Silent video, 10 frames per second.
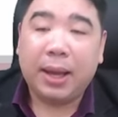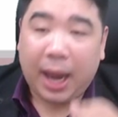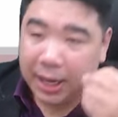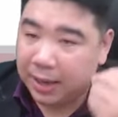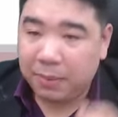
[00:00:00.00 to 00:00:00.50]

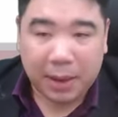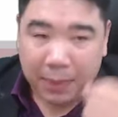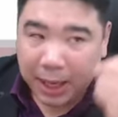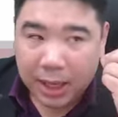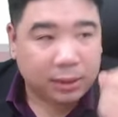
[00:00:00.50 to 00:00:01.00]
อันนี้มัน
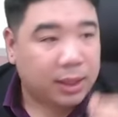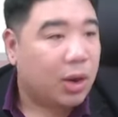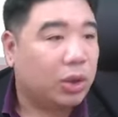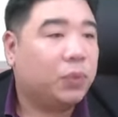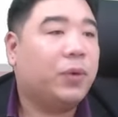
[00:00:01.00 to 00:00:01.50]
เป็นเรื่องที่น้
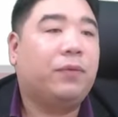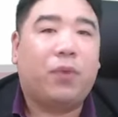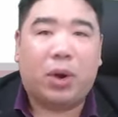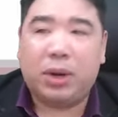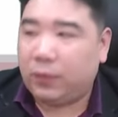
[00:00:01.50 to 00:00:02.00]
องต้องฝึกฝ
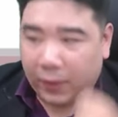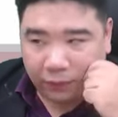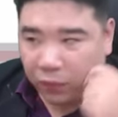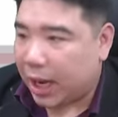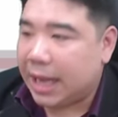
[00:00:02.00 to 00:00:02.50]
น ฝึก
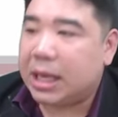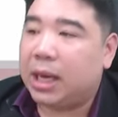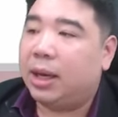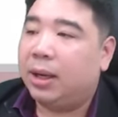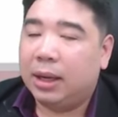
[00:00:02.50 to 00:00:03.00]
ฝนให้เย
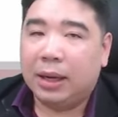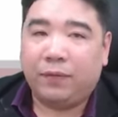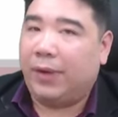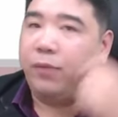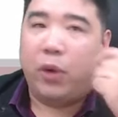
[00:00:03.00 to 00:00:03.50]
อะ
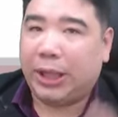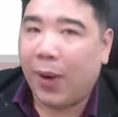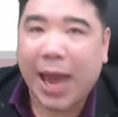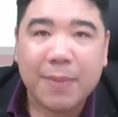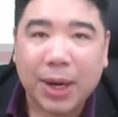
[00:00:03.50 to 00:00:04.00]
ฝึกฝนเท่า
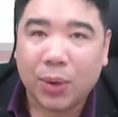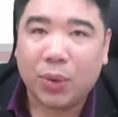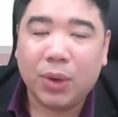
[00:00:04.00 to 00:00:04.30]
ไหร่ไม่รู้